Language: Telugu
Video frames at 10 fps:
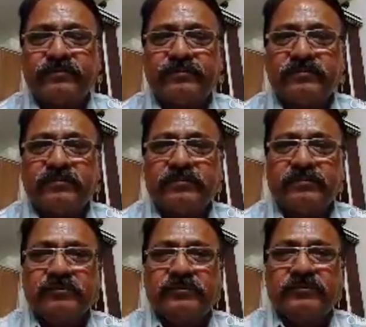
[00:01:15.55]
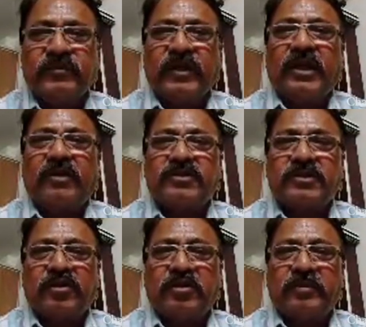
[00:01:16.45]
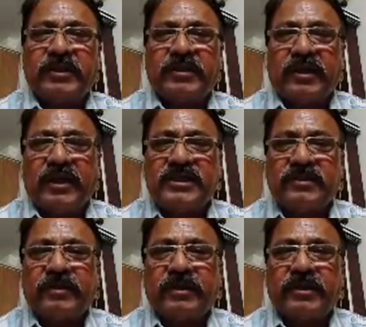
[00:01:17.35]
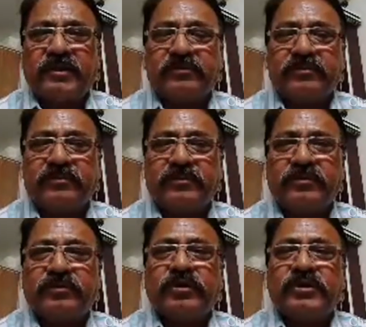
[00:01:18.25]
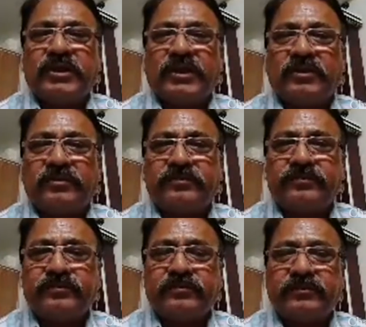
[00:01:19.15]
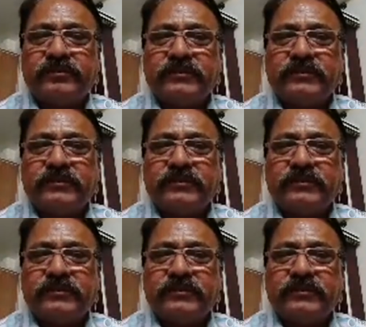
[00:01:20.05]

రాయలసీమకి చూస్తాం నీ అంత చూస్తామన్నారు నువ్వు ఎలా వస్తావు అడుగు